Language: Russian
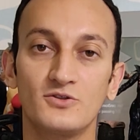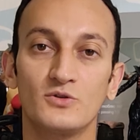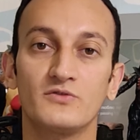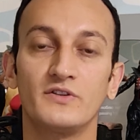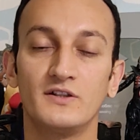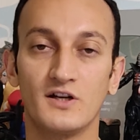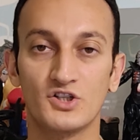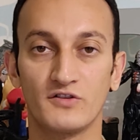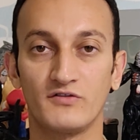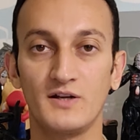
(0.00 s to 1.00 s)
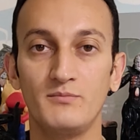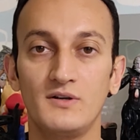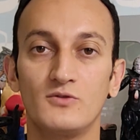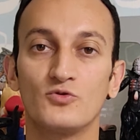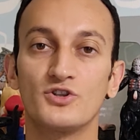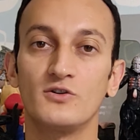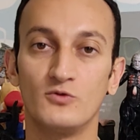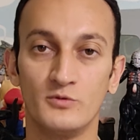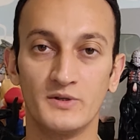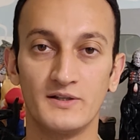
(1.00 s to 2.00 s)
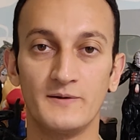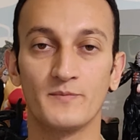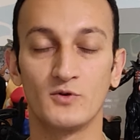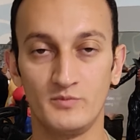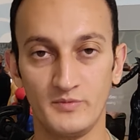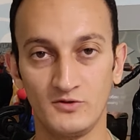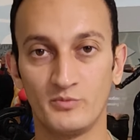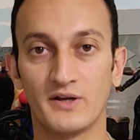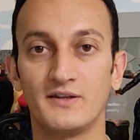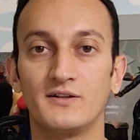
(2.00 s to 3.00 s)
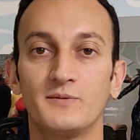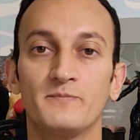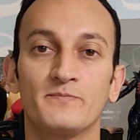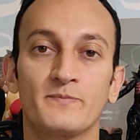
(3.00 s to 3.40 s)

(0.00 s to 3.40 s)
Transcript: актеров, игравших в Рэмбо, уже умерли. Упомяну про них.